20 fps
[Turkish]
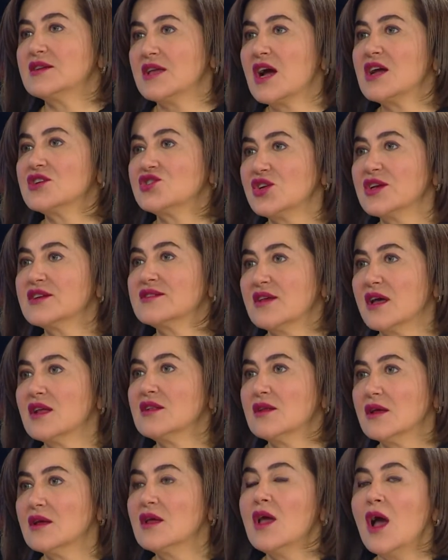gerçekten.
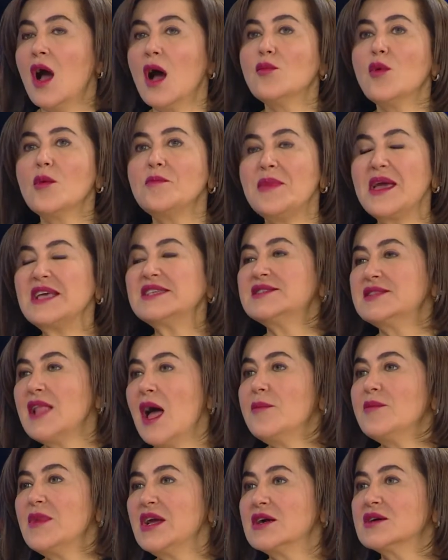Ama
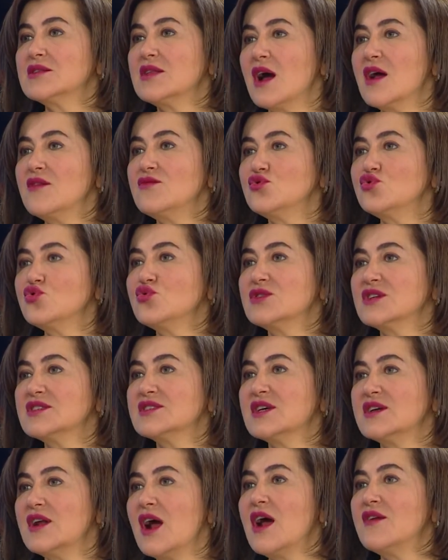beslenme kadar vücuda
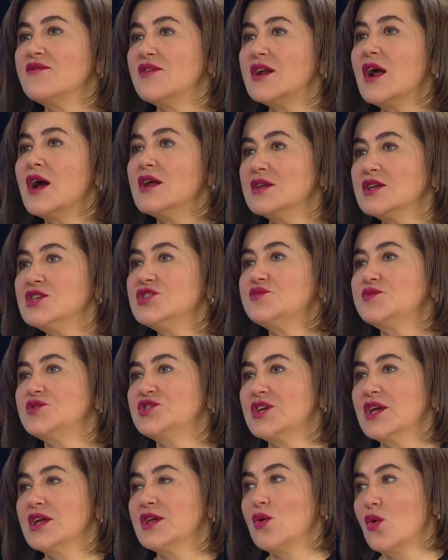zarar veren Önemli hiçbir
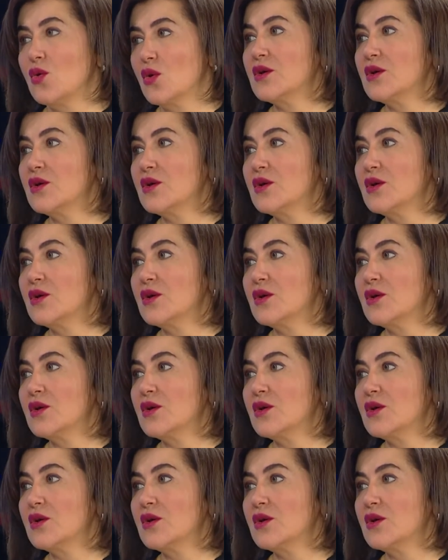şey, şey yok. yok.